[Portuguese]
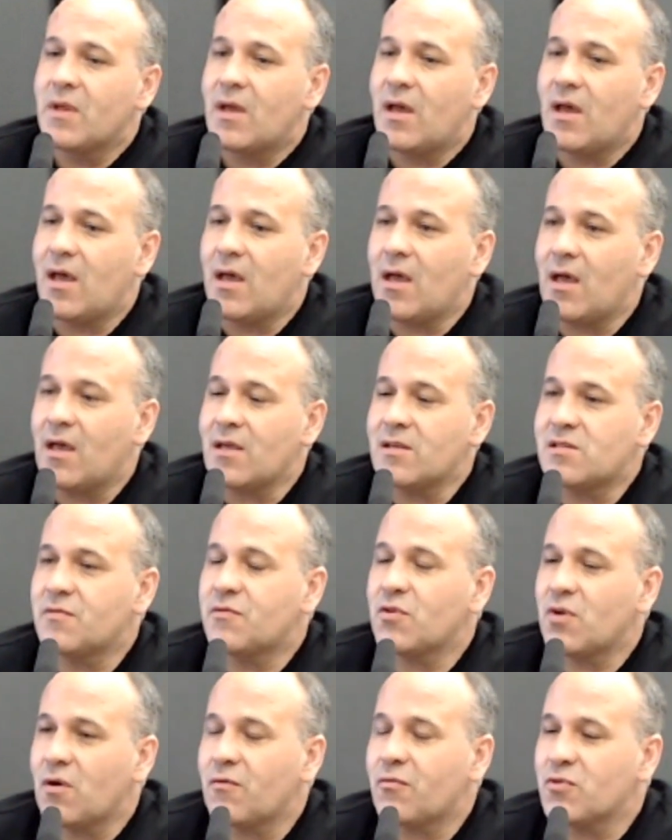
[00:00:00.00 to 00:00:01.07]
É, se
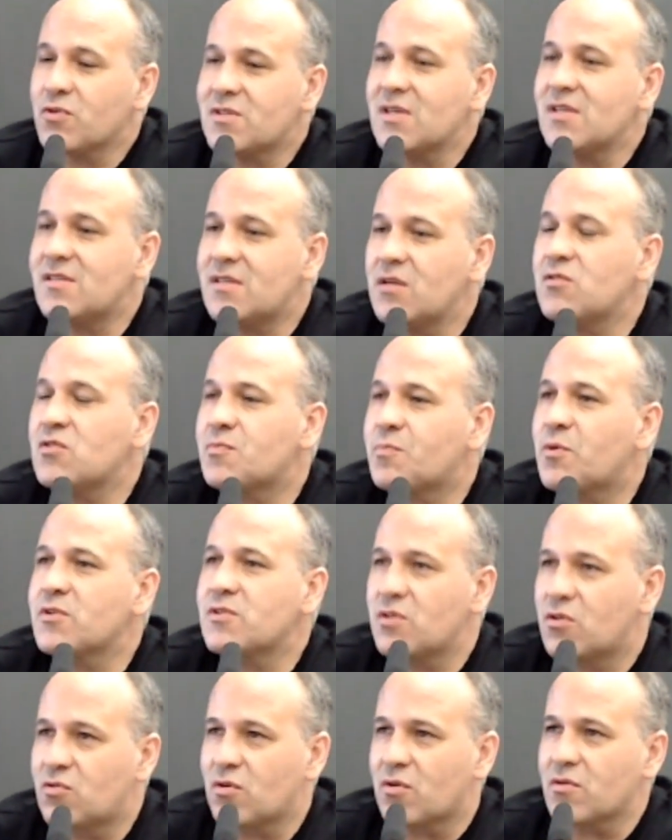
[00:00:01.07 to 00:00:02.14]
vo, você sendo
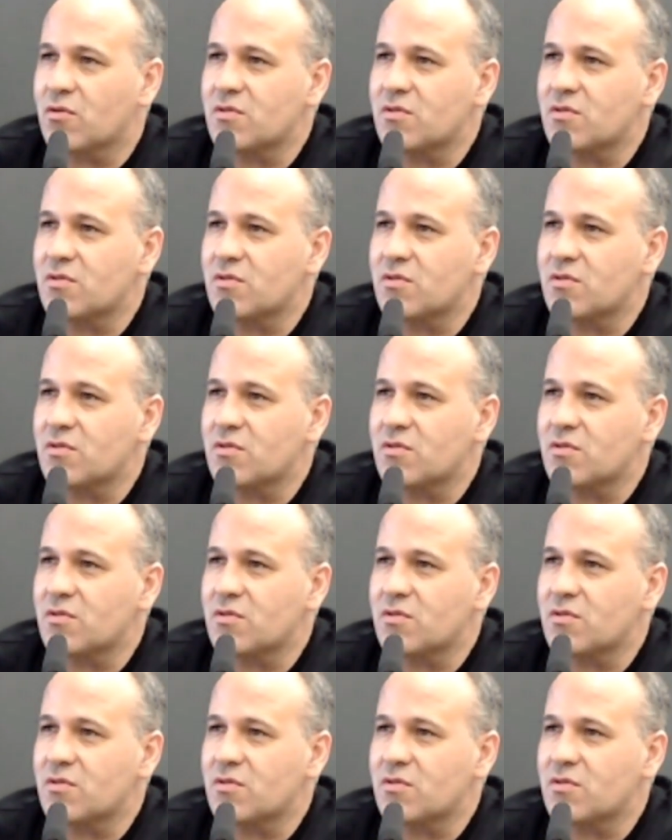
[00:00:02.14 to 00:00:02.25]
expositor,